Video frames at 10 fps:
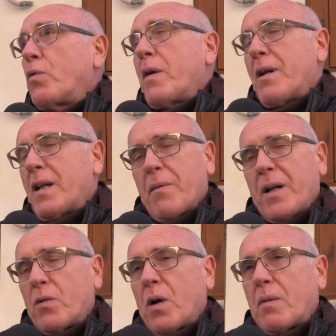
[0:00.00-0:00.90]
un
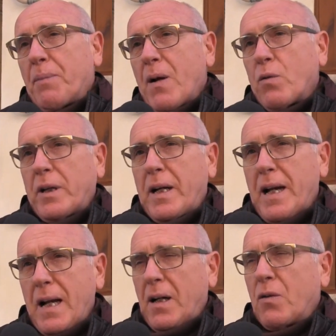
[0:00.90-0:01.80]
emendamento al piano
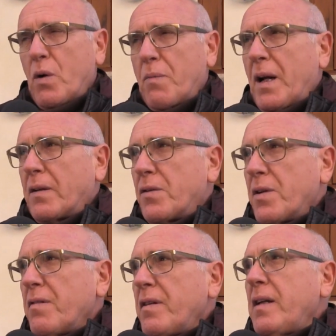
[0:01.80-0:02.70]
triennale del
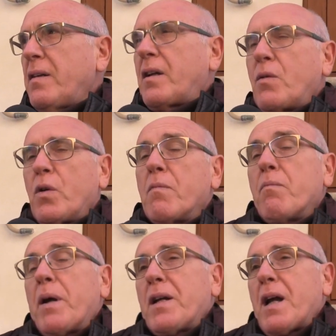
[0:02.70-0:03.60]
2017 in cui
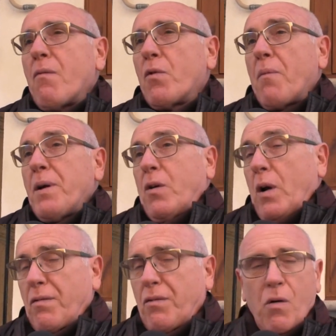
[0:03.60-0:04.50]
impegnavo una
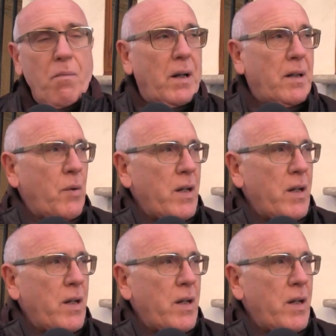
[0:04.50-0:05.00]
piccola somma di